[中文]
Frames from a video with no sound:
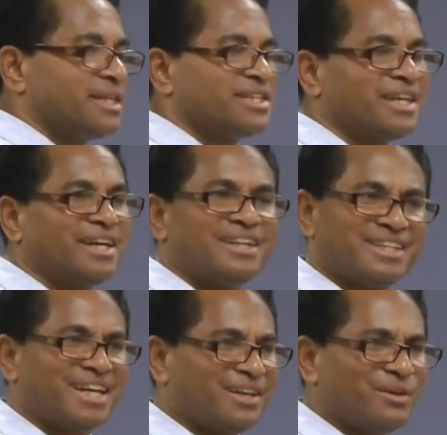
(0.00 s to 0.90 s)
这些这
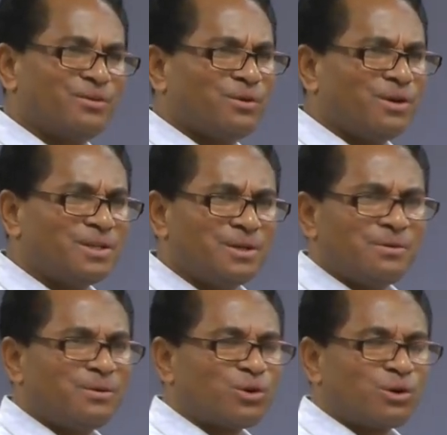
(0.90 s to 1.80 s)
个
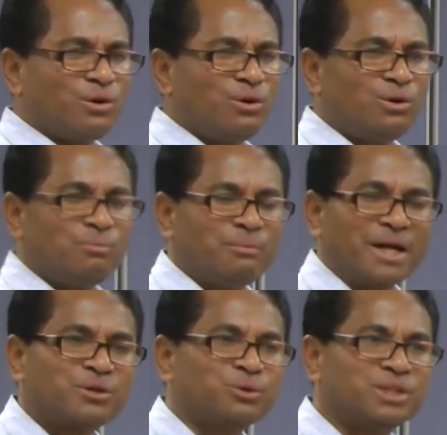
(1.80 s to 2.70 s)

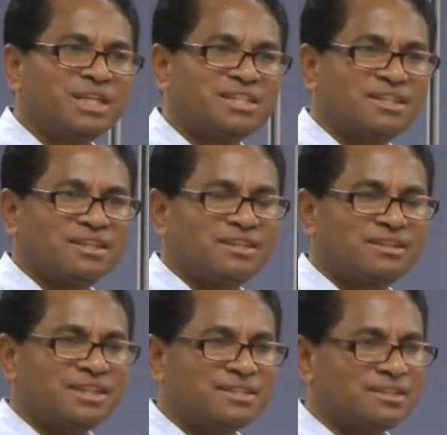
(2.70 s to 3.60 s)
马古提及
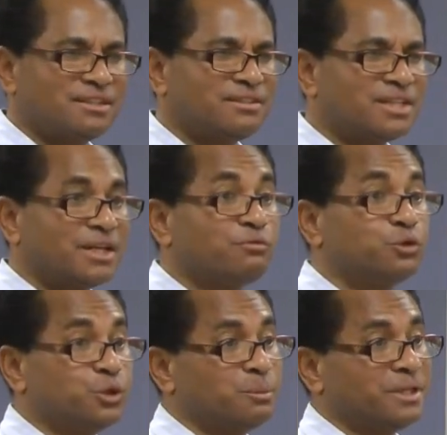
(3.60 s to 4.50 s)
提及这个妇
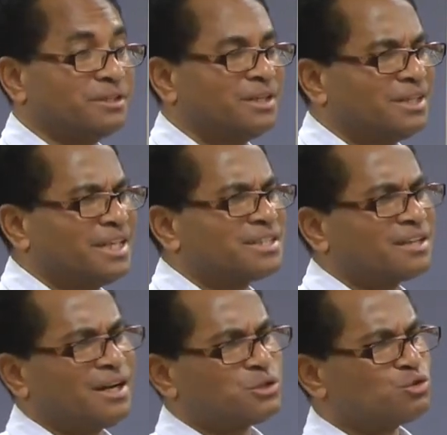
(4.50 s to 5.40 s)
女们，也是
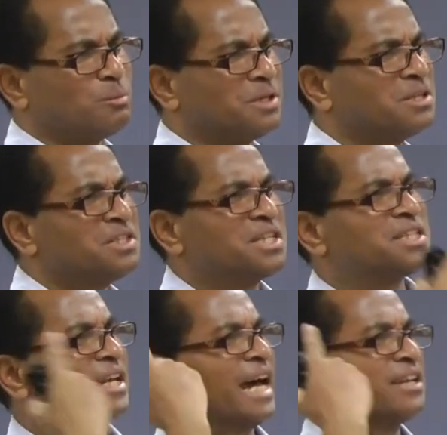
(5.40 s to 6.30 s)
告诉我们这
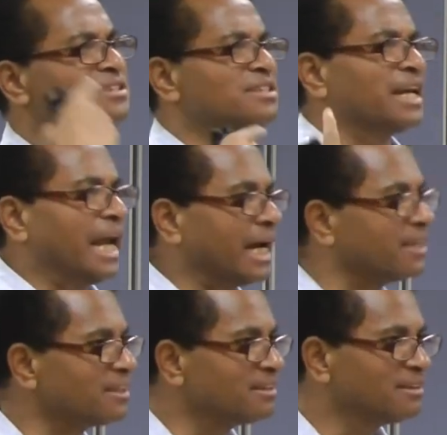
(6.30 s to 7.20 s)
些男子在哪
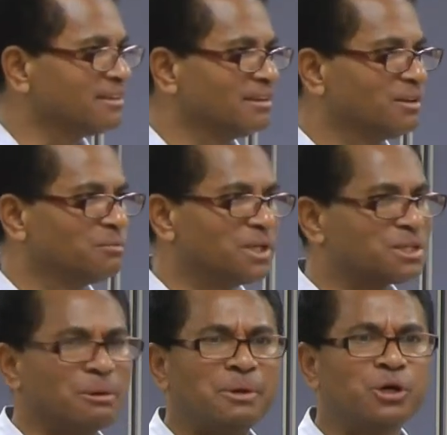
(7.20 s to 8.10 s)
里？为
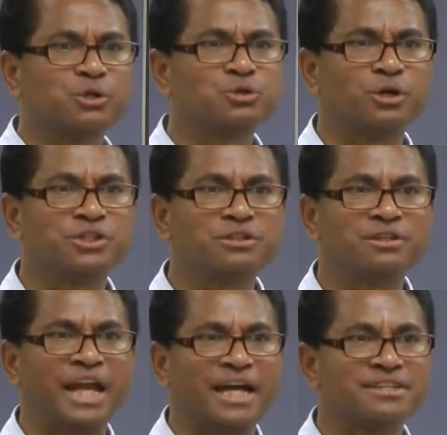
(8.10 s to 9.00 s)
什么没有说
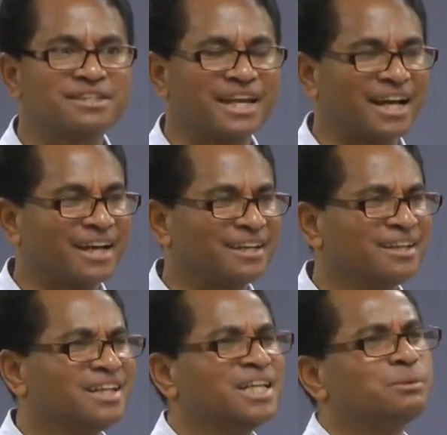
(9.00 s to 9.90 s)
男子在哪里？
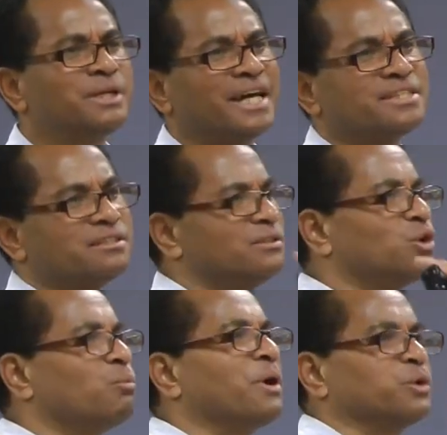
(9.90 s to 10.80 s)
因为男子
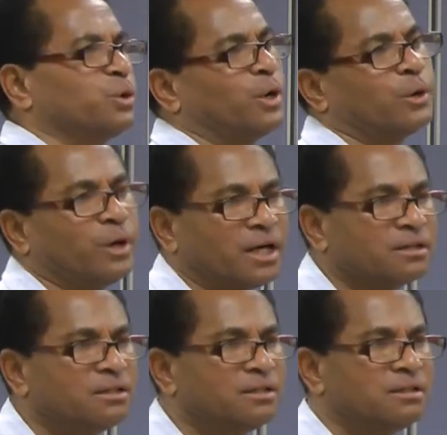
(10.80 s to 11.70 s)
都跑得光光，
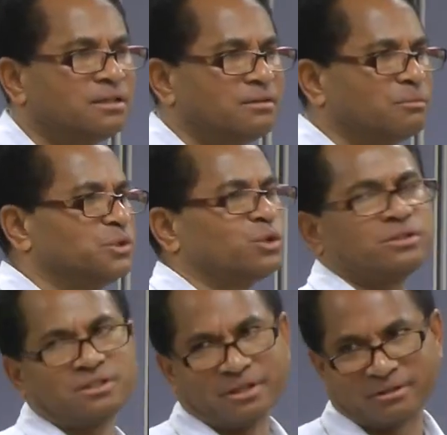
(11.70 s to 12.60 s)
我们就
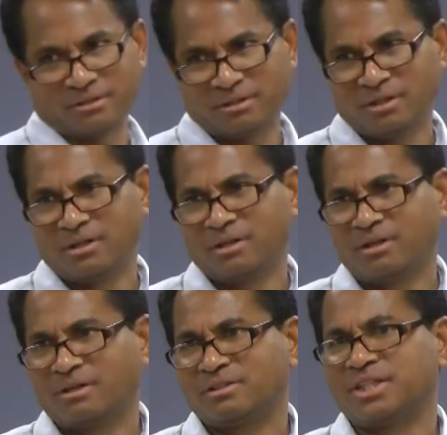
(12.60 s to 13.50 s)
知道了
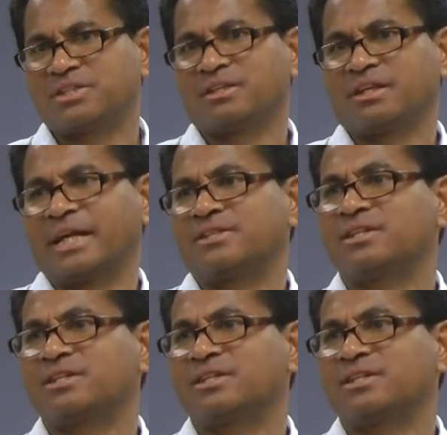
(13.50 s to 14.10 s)
这些的男